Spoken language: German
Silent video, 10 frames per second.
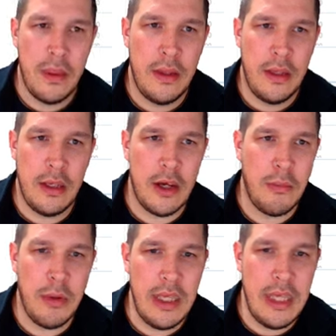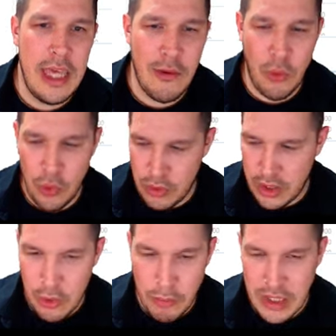Ich habe ja irgendwo eine
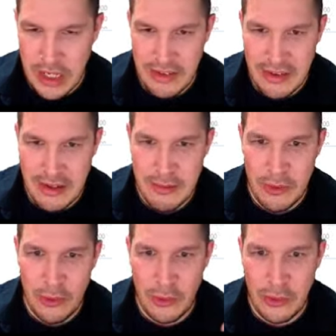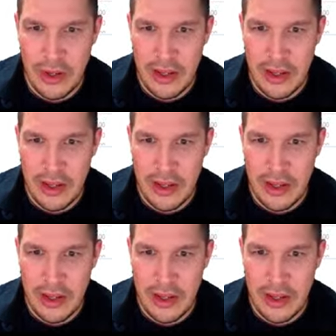Kompetenz und